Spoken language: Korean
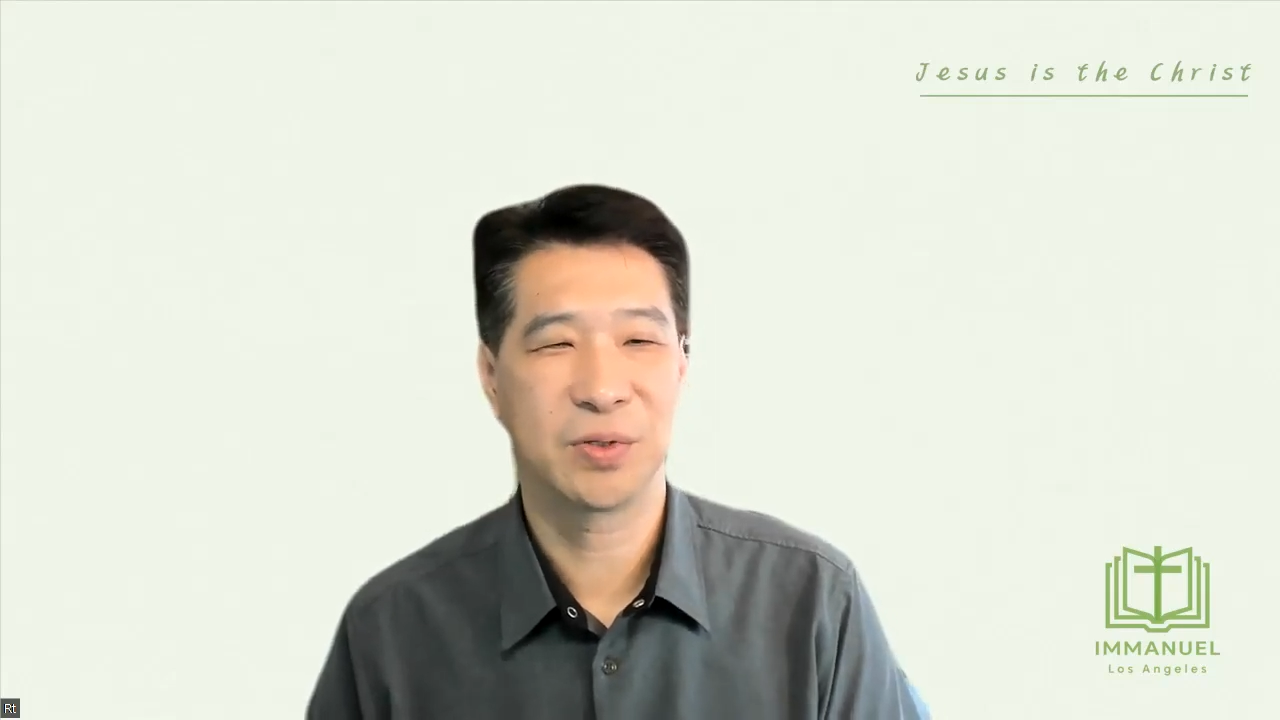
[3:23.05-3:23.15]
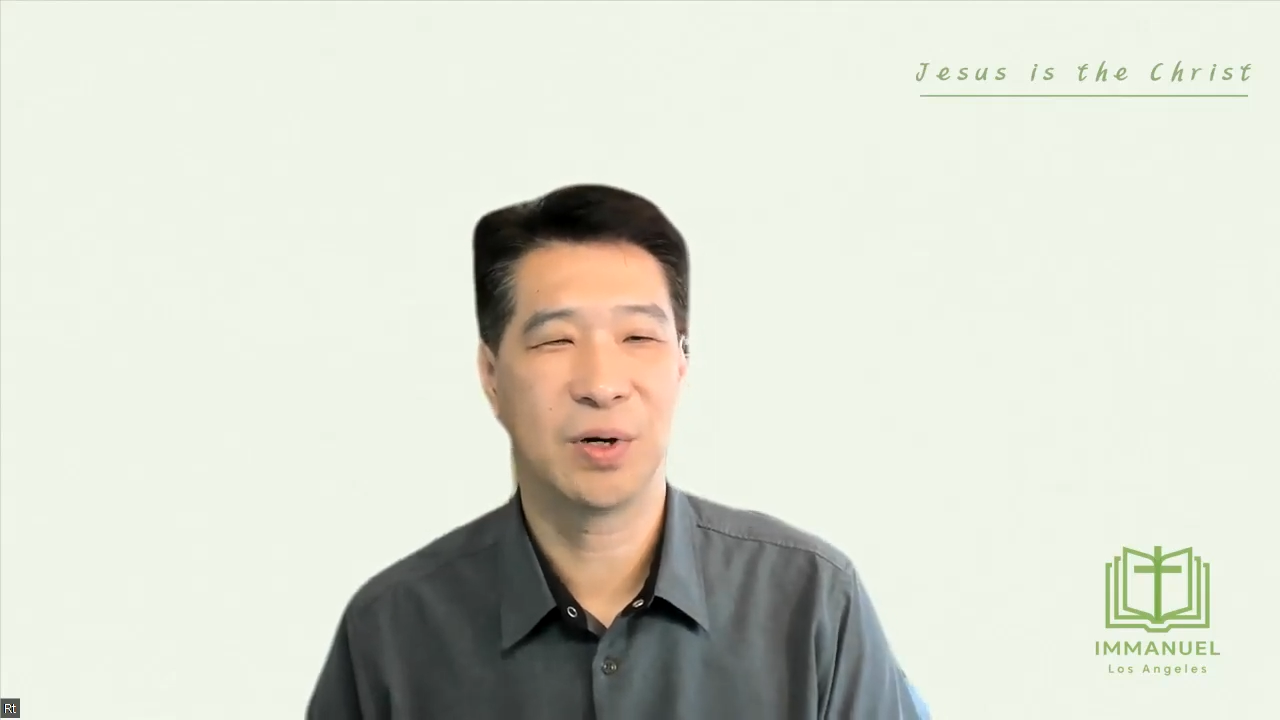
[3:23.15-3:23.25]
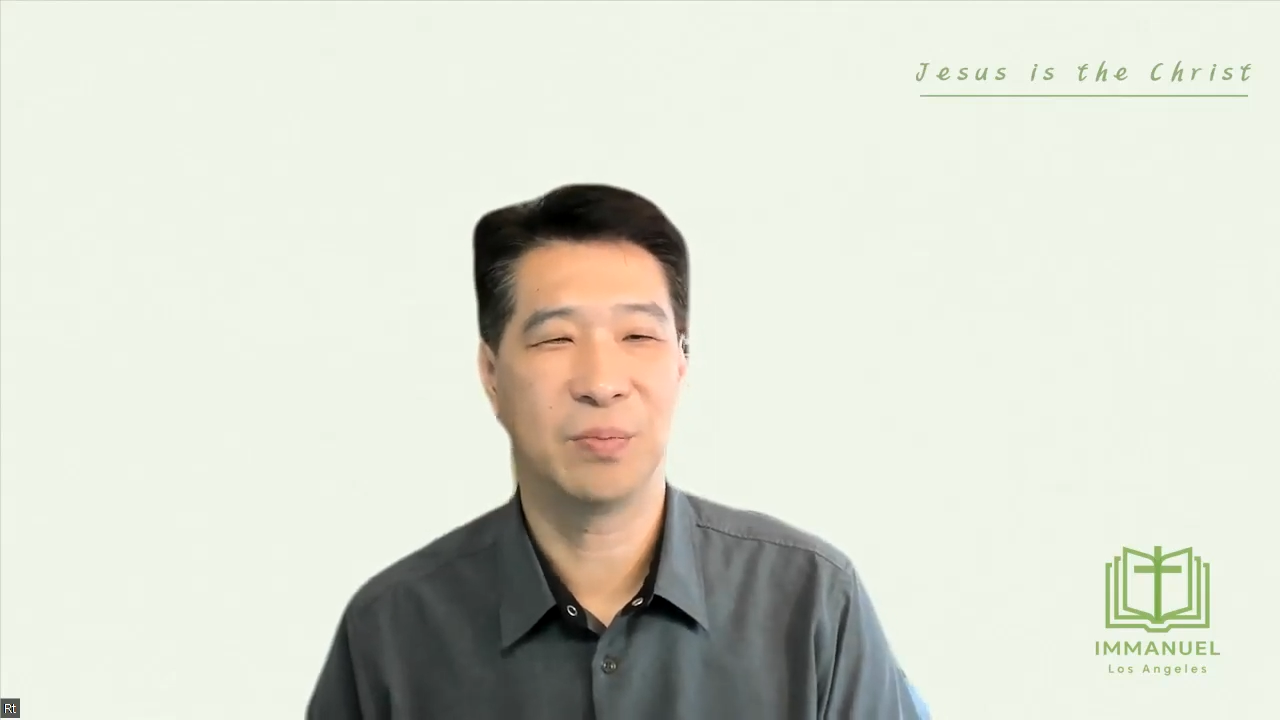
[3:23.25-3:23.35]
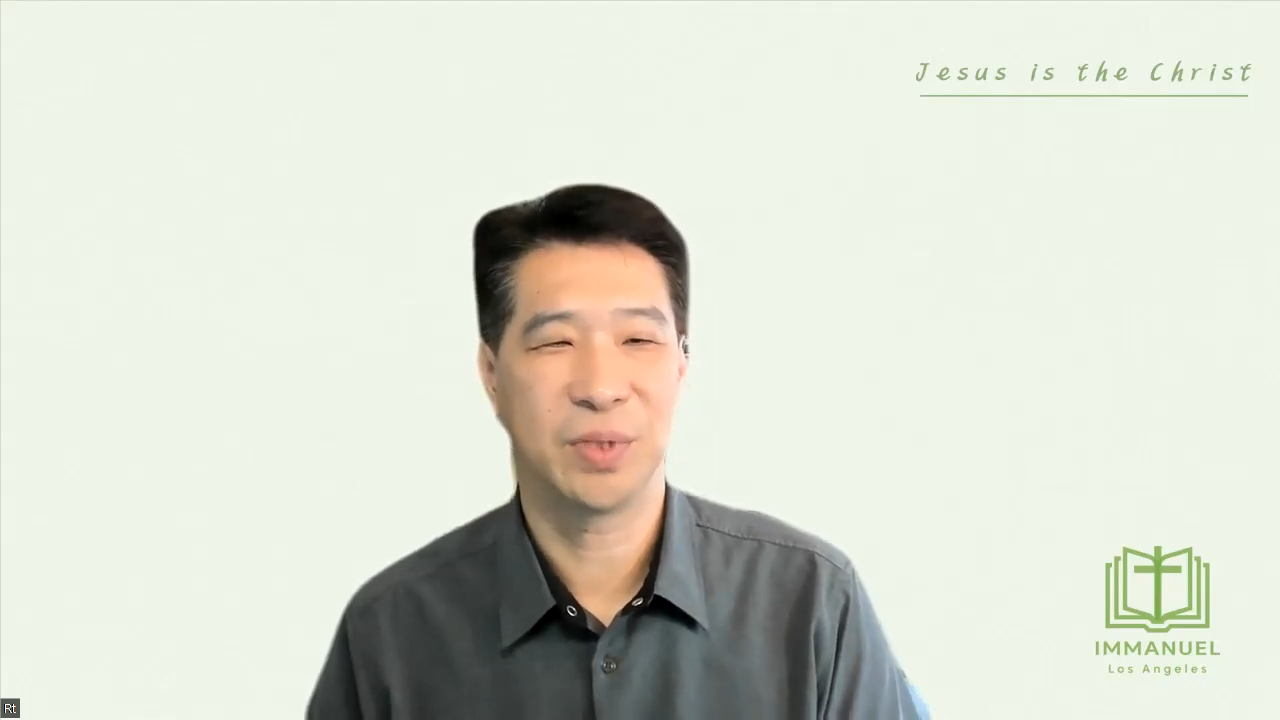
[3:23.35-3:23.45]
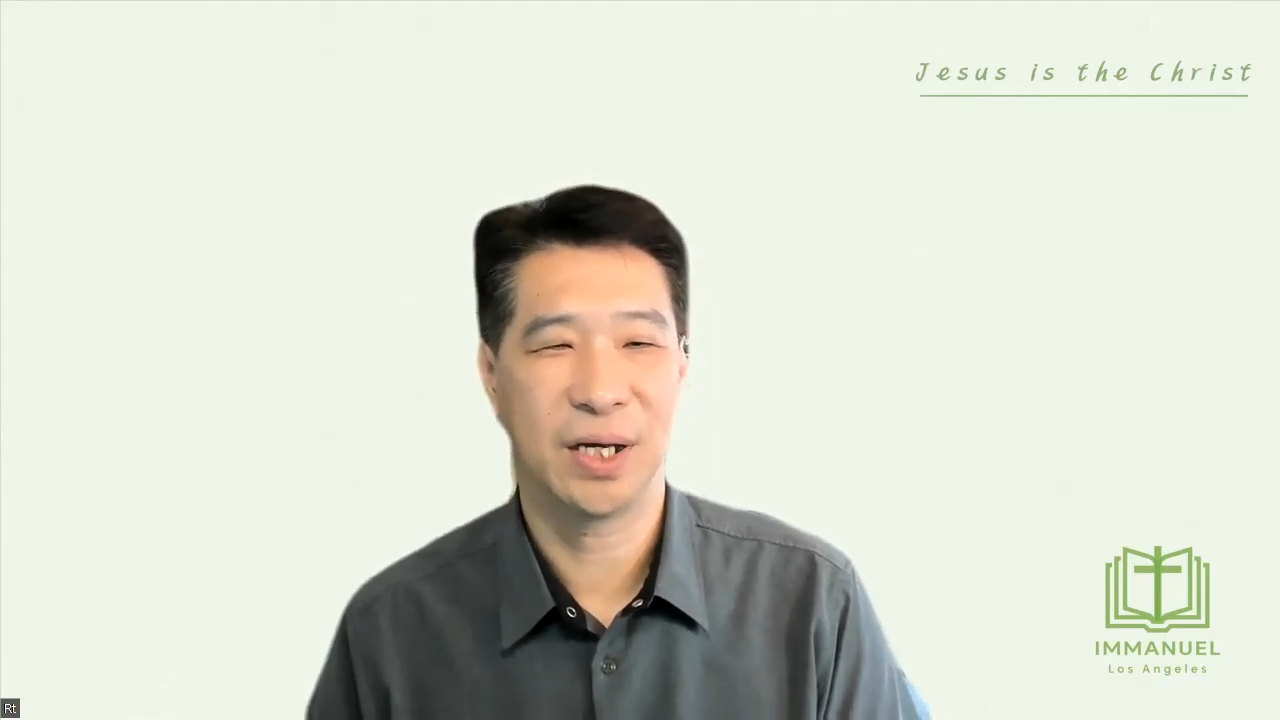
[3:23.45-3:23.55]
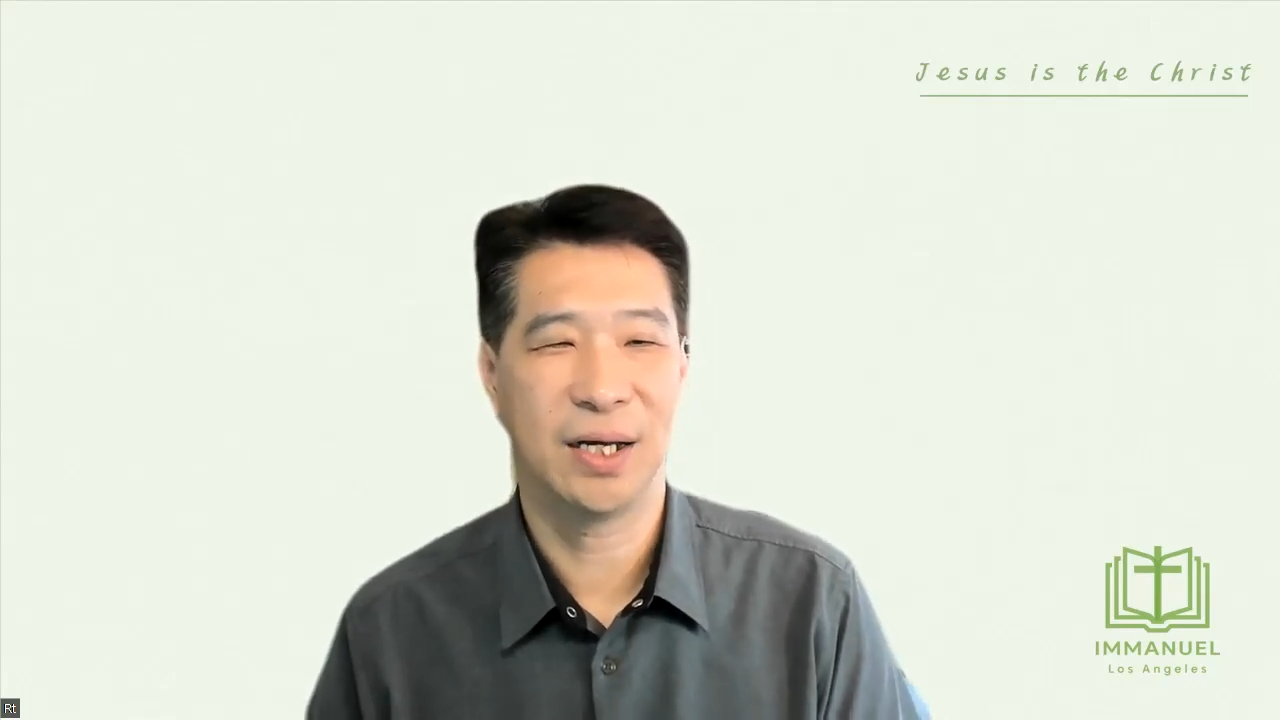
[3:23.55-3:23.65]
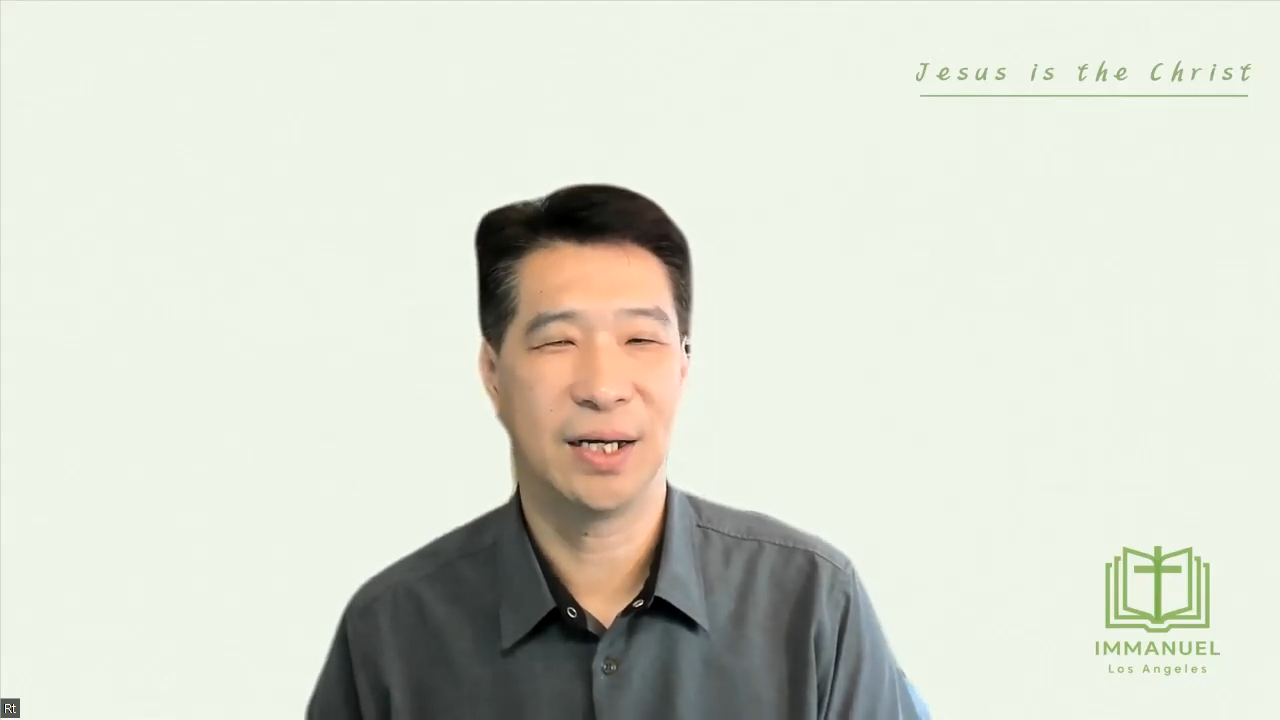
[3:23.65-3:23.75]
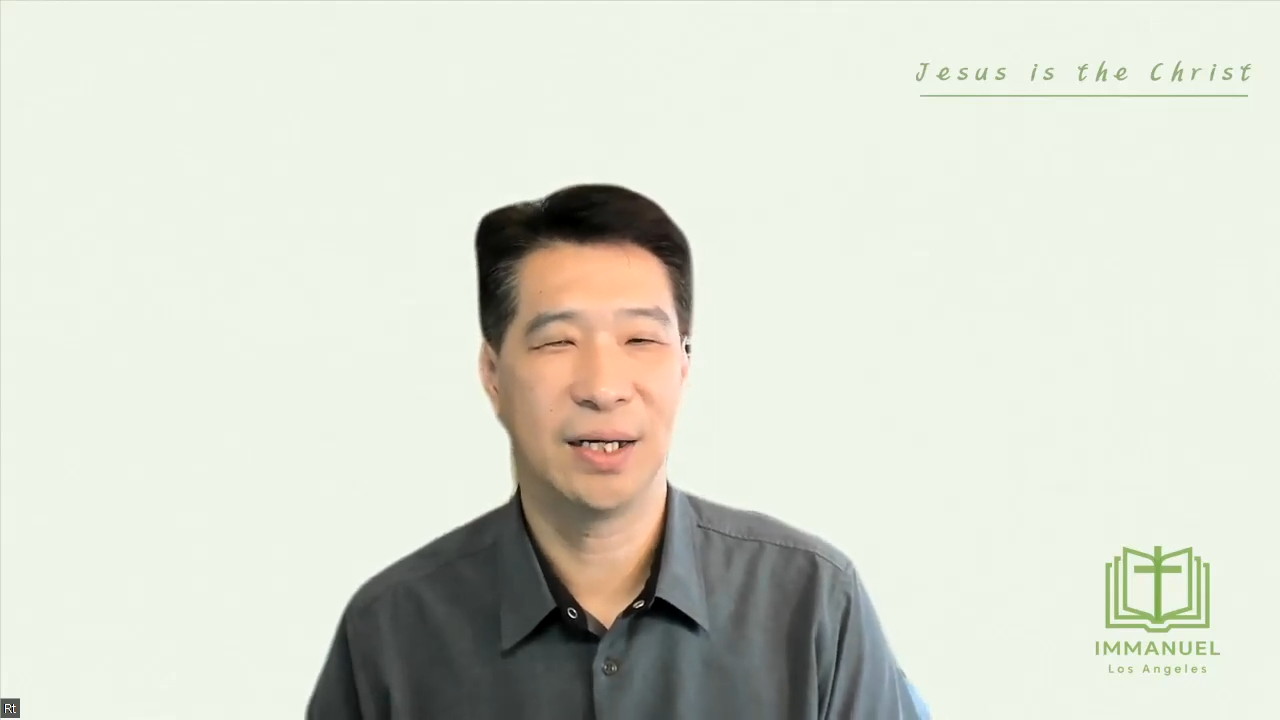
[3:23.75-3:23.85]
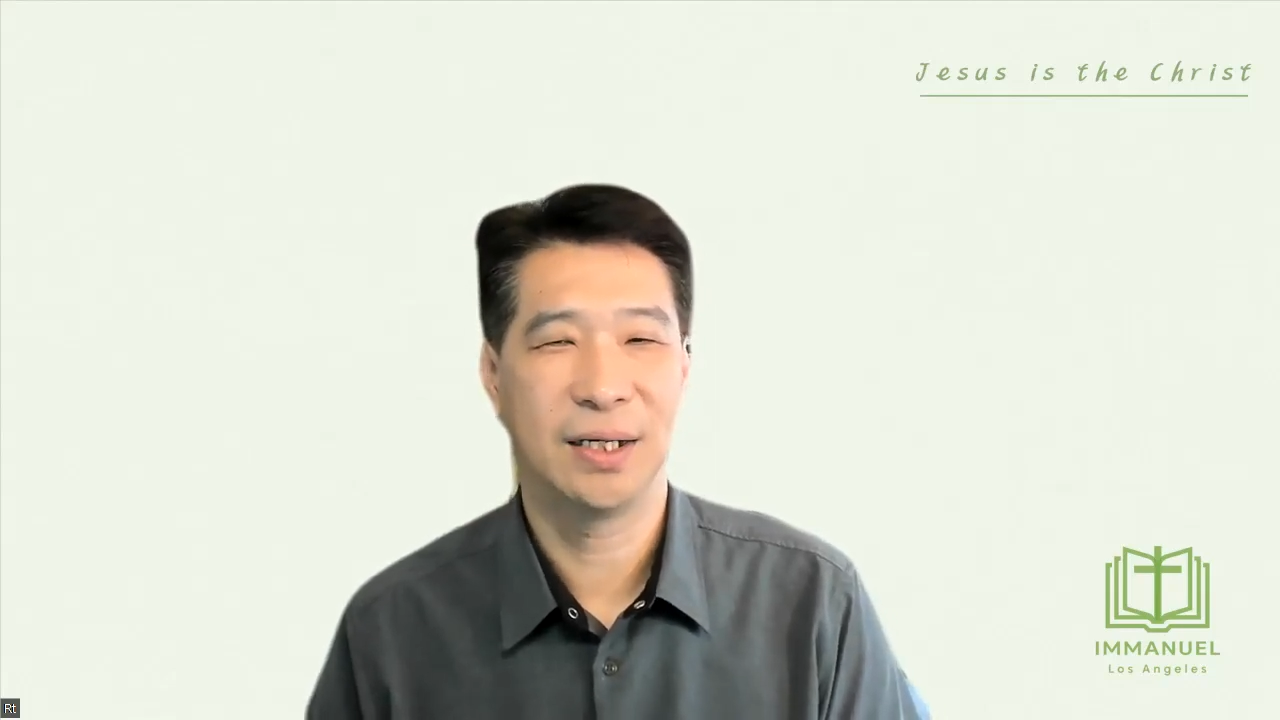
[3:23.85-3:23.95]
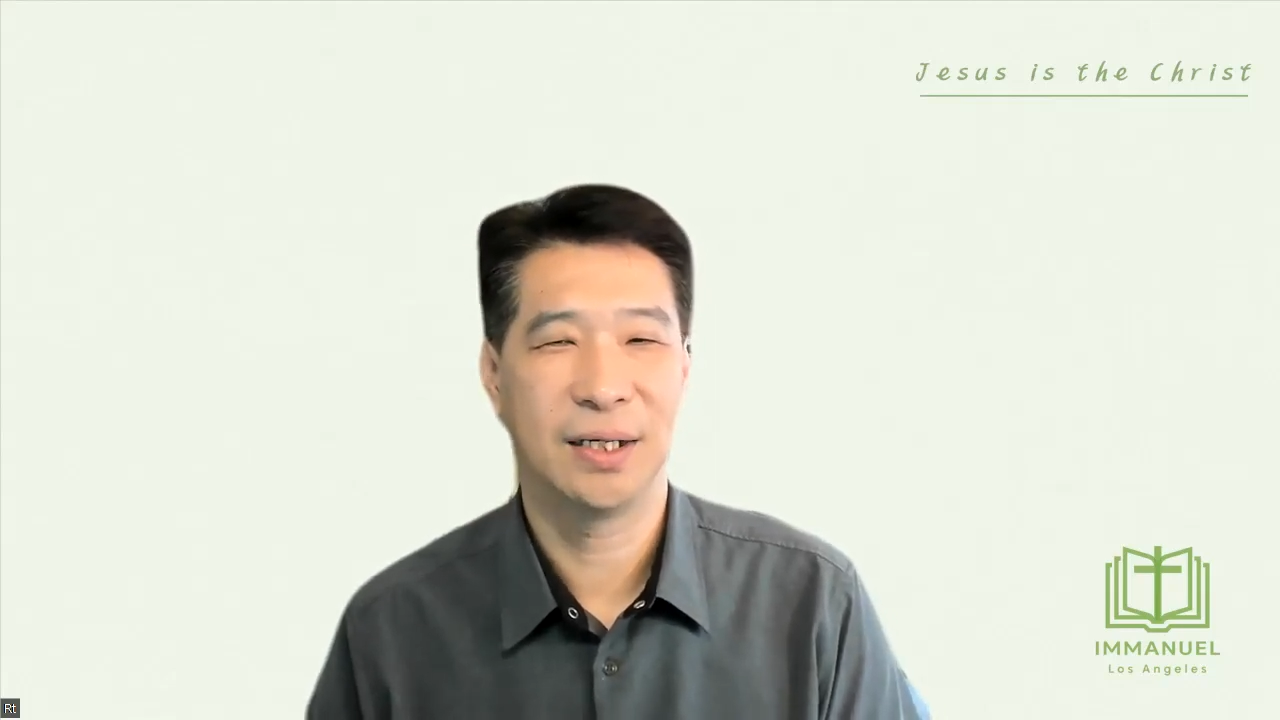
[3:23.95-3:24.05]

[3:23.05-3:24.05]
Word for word: 수가 없다.